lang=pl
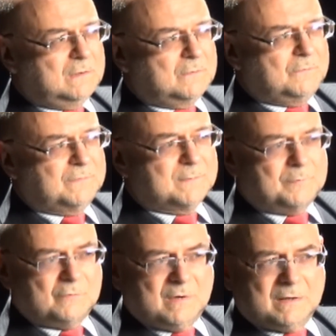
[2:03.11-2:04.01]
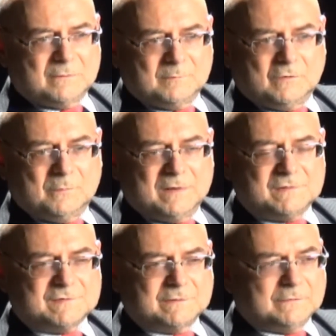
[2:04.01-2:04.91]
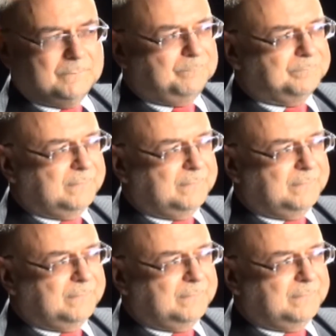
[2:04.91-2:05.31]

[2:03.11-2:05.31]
głównie Bułgarom, Kubańczykom.